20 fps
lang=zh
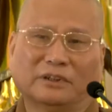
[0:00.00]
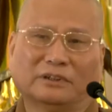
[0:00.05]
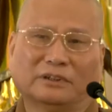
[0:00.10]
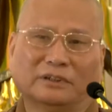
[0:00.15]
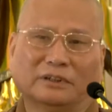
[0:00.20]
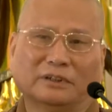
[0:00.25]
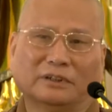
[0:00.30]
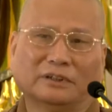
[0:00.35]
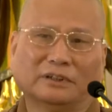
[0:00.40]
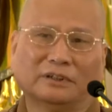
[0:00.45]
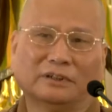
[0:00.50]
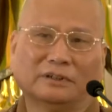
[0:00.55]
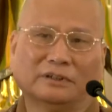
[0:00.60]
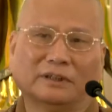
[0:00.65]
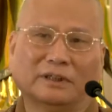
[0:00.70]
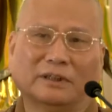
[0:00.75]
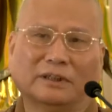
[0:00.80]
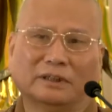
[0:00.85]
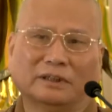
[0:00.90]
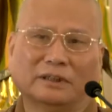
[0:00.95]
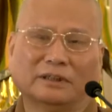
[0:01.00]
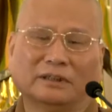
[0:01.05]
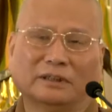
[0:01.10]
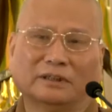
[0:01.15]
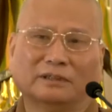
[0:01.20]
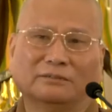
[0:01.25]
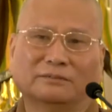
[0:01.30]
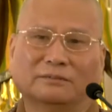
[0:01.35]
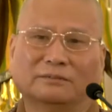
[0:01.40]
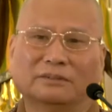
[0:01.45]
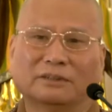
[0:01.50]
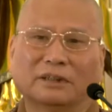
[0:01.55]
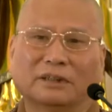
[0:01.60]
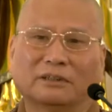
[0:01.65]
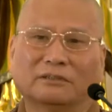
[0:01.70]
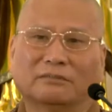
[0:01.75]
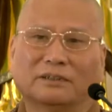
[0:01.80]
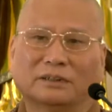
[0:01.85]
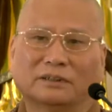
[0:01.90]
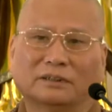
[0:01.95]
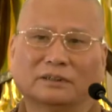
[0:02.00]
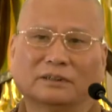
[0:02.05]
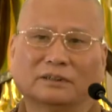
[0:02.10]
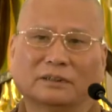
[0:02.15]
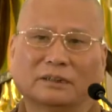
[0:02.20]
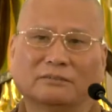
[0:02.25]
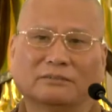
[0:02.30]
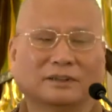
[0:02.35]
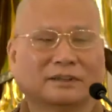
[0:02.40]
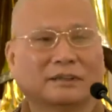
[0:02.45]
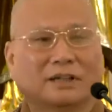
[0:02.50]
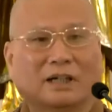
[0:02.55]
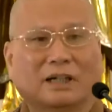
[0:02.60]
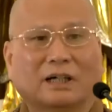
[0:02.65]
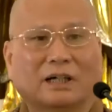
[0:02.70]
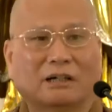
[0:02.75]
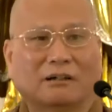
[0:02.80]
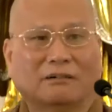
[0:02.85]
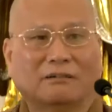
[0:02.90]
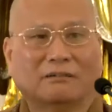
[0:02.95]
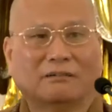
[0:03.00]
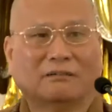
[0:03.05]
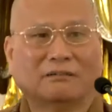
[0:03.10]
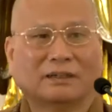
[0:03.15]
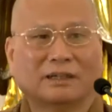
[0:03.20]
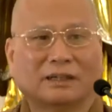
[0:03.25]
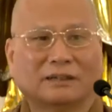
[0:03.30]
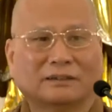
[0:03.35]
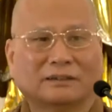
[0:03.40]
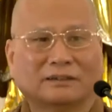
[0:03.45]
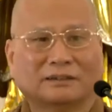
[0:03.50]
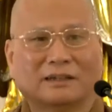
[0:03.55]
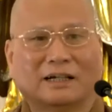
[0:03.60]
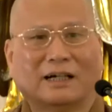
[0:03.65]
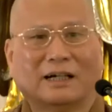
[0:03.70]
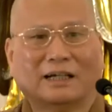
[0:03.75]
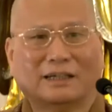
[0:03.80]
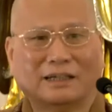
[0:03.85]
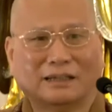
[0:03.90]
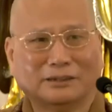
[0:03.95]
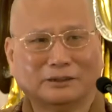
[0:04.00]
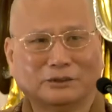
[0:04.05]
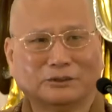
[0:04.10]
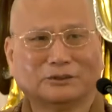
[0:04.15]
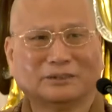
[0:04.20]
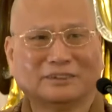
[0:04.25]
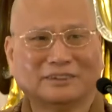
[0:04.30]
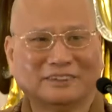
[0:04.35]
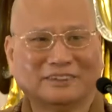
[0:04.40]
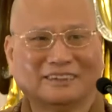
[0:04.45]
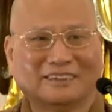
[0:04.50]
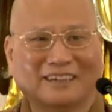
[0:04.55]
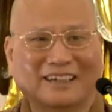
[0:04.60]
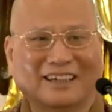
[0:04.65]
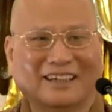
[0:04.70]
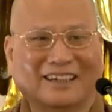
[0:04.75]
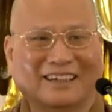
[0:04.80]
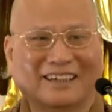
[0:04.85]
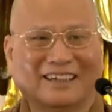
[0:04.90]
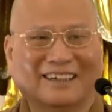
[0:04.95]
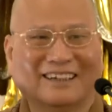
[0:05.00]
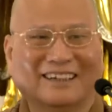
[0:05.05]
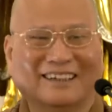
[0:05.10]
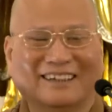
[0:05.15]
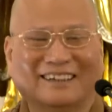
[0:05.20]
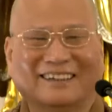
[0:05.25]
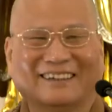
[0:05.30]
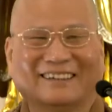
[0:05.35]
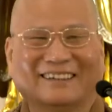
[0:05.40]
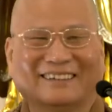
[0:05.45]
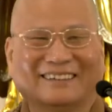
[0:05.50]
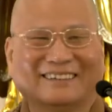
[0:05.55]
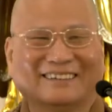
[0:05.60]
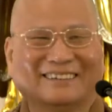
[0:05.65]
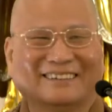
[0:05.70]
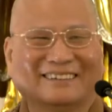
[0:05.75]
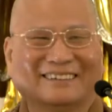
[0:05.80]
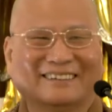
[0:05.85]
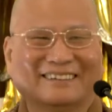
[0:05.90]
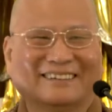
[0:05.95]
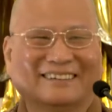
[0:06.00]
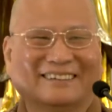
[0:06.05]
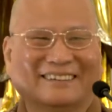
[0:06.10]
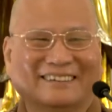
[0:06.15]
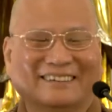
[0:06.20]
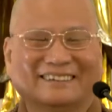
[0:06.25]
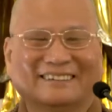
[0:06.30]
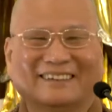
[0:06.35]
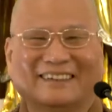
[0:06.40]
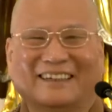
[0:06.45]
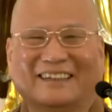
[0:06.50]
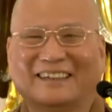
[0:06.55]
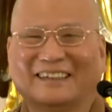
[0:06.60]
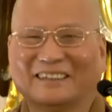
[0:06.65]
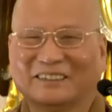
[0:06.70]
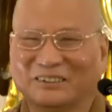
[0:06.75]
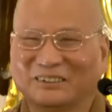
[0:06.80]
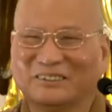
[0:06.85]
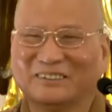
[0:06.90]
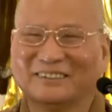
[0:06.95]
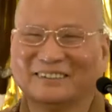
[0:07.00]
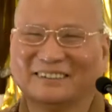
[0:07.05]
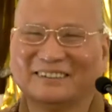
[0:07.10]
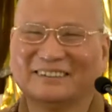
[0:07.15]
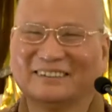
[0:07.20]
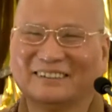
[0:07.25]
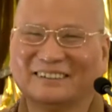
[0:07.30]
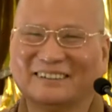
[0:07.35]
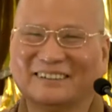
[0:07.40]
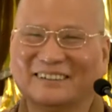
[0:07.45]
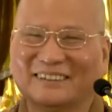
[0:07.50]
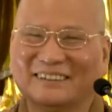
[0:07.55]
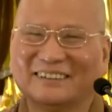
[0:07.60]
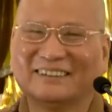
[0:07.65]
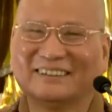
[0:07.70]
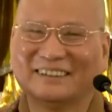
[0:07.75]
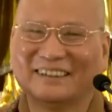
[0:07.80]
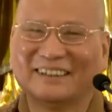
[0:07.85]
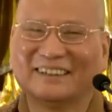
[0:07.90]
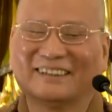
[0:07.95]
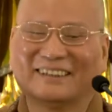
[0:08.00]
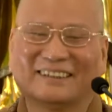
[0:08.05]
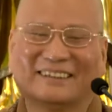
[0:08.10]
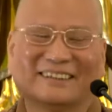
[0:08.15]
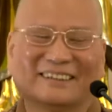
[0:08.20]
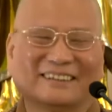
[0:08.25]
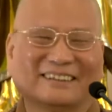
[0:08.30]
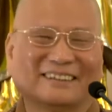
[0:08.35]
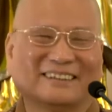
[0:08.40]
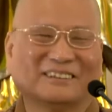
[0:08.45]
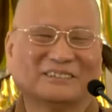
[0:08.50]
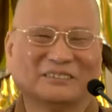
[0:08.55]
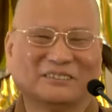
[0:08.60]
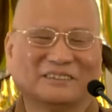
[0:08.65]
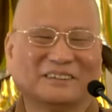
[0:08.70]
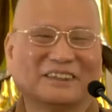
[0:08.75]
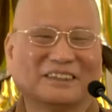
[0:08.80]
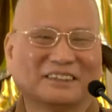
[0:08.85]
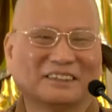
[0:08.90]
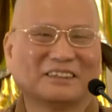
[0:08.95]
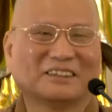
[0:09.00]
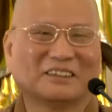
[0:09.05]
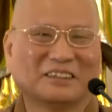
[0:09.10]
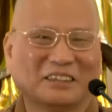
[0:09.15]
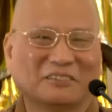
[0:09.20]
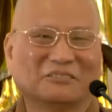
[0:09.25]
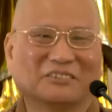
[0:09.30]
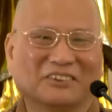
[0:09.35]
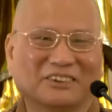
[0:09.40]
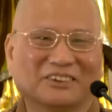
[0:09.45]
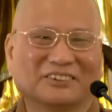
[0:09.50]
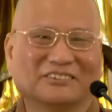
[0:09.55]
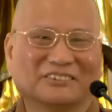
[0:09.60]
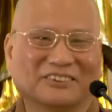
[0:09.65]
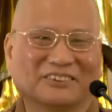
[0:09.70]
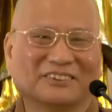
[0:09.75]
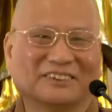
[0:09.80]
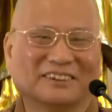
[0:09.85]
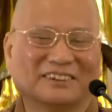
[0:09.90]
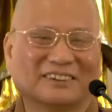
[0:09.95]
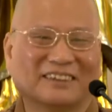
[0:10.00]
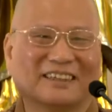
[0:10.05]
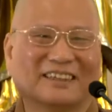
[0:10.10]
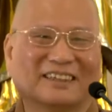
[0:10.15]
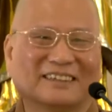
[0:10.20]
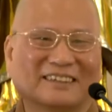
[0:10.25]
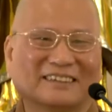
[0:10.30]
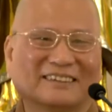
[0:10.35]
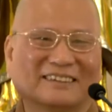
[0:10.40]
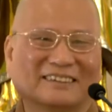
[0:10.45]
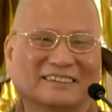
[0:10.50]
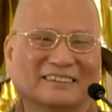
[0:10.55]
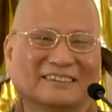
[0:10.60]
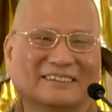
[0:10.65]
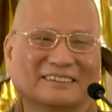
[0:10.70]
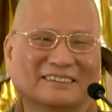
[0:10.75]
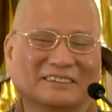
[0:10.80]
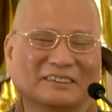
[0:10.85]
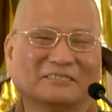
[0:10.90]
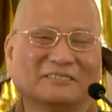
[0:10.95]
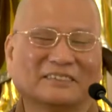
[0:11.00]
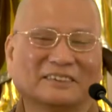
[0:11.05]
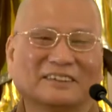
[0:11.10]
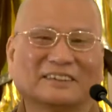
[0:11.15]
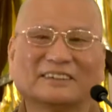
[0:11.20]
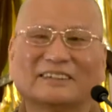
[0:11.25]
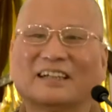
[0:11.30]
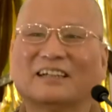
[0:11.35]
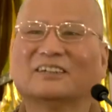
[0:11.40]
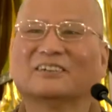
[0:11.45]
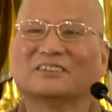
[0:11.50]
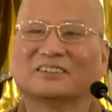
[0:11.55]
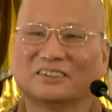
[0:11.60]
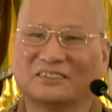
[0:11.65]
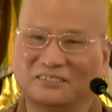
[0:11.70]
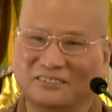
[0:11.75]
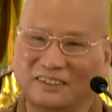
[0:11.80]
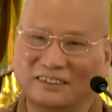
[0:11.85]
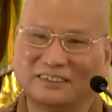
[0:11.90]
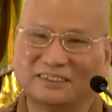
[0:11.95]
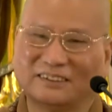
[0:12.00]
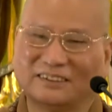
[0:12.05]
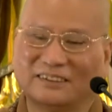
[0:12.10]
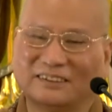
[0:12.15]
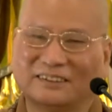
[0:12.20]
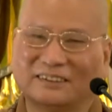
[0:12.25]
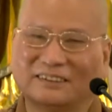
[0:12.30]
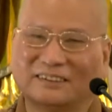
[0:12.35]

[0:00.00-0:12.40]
不了心得啊。那这个复讲的方式啊，非常好啊。这是阿兰尊者啊，啊啊，是阿兰尊者是第一个啊，那复讲释迦牟尼佛的啊，所以，我们要采用这种方式。